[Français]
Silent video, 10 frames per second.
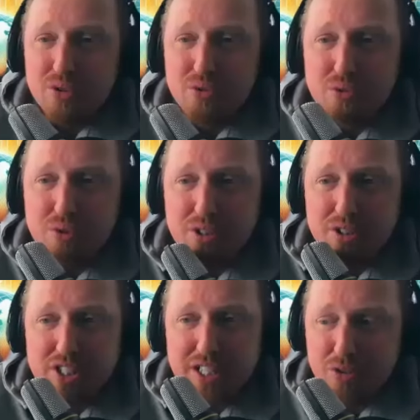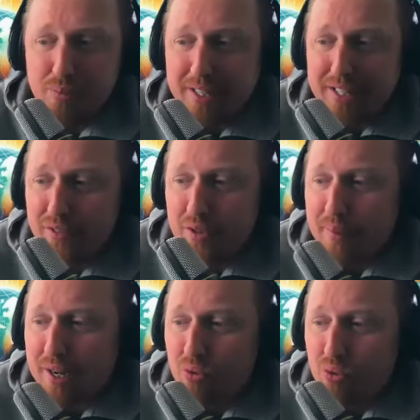du coup, euh, Charles, nous parler de votre
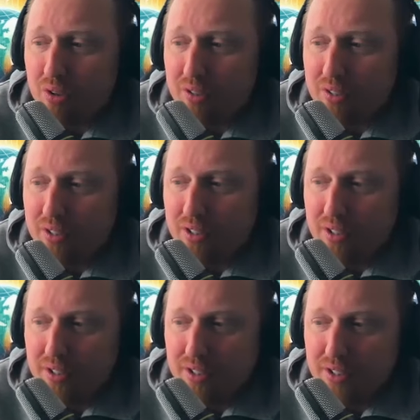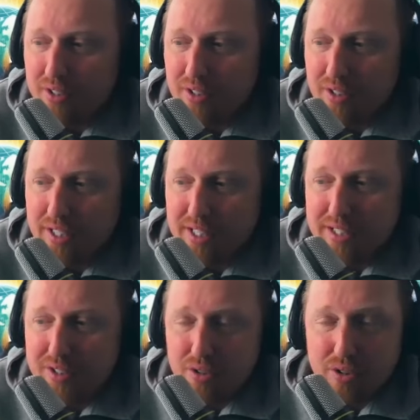parcours euh, et,
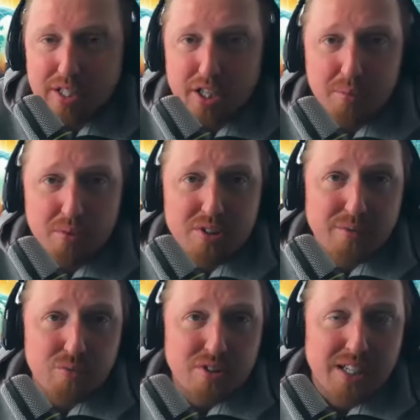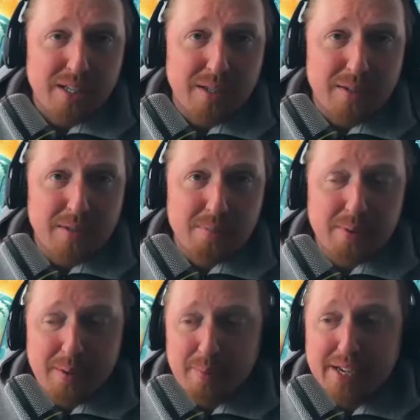qu'est-ce que, et comment ça vous a
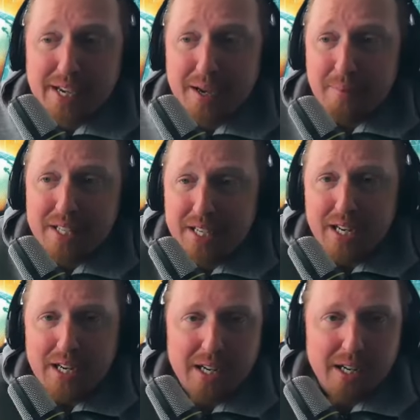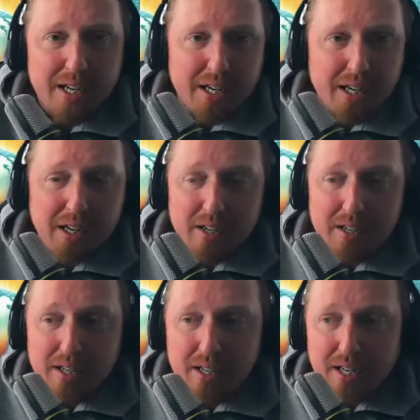préparé, amené à,
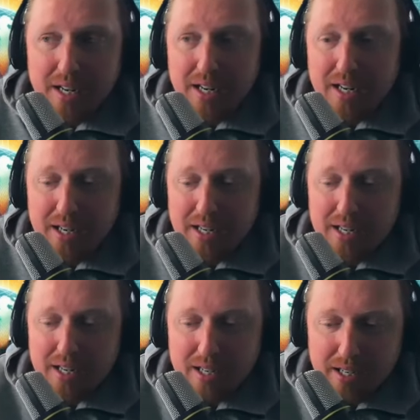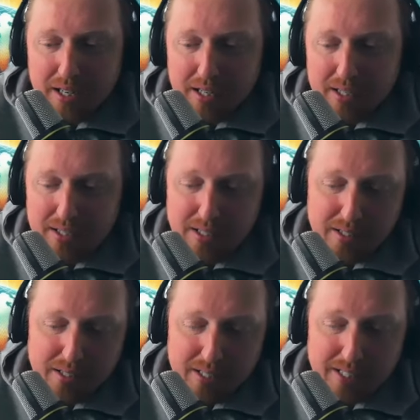à,
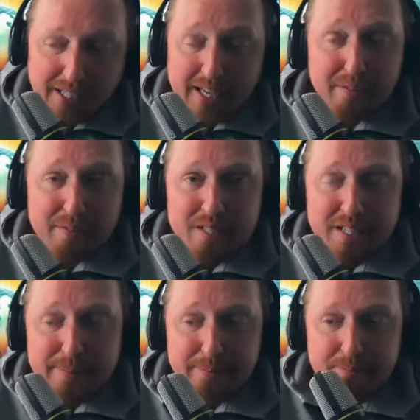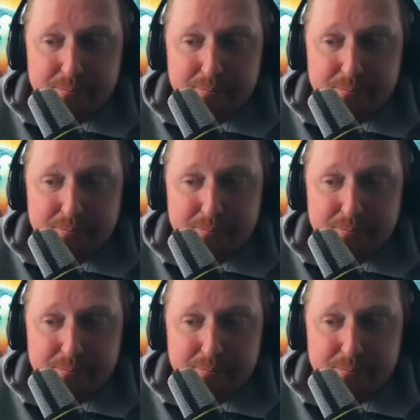à, à créer Investali